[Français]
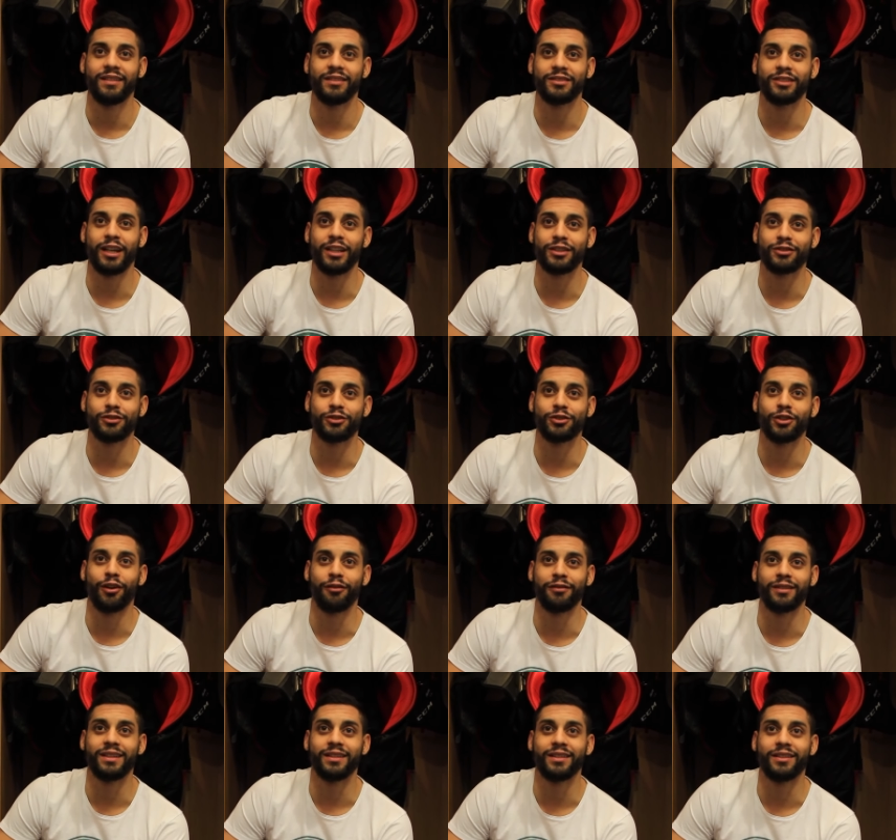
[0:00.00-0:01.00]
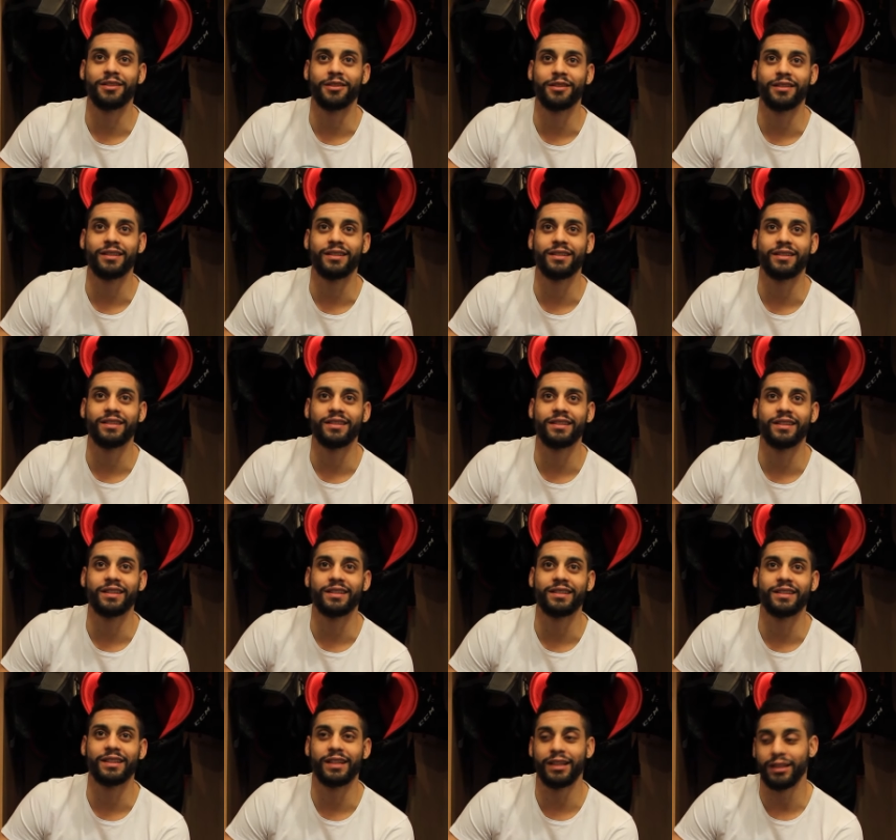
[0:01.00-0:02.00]
ça reste que j'ai envie
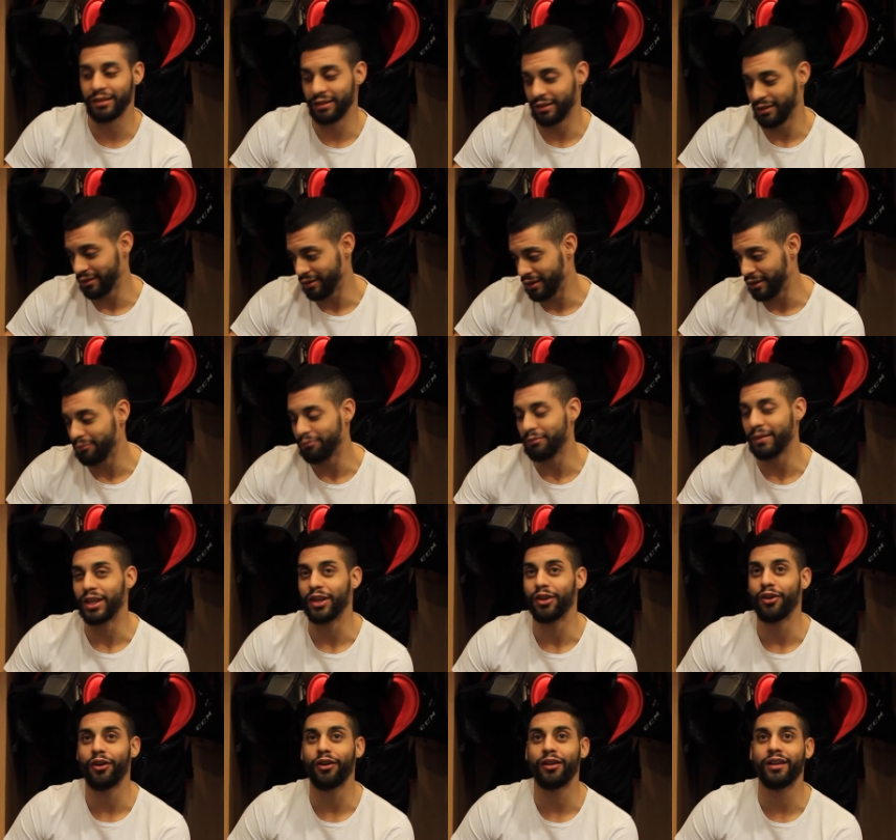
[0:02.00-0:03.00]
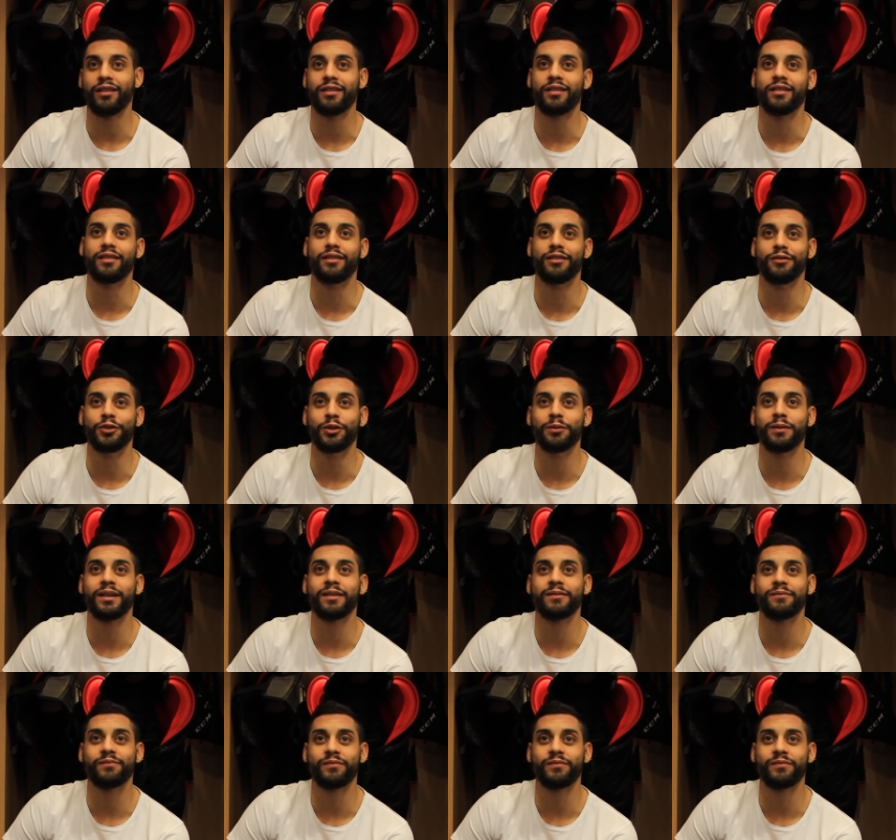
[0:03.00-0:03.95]
d'essayer d'être meilleur demain.